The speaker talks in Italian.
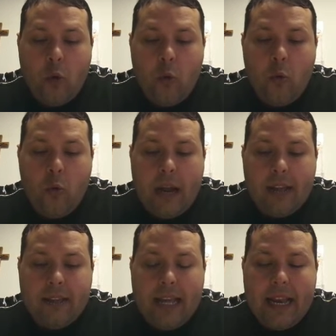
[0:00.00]

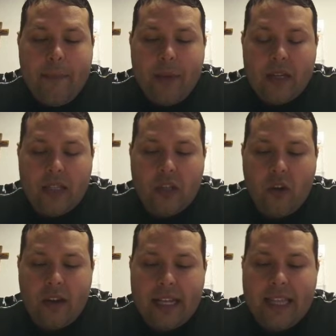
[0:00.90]
una delle
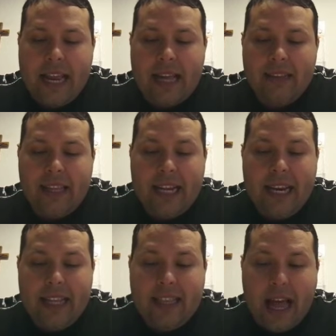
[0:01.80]
persone della
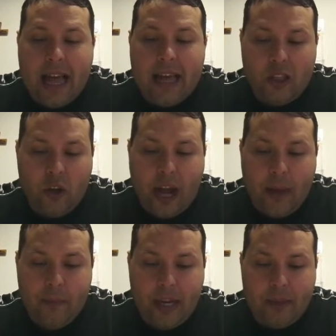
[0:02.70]
Trinità
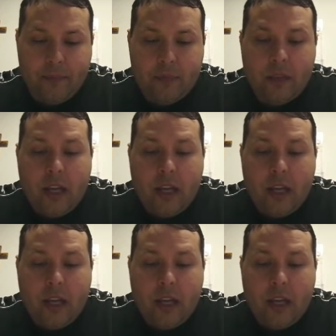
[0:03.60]
adorabile,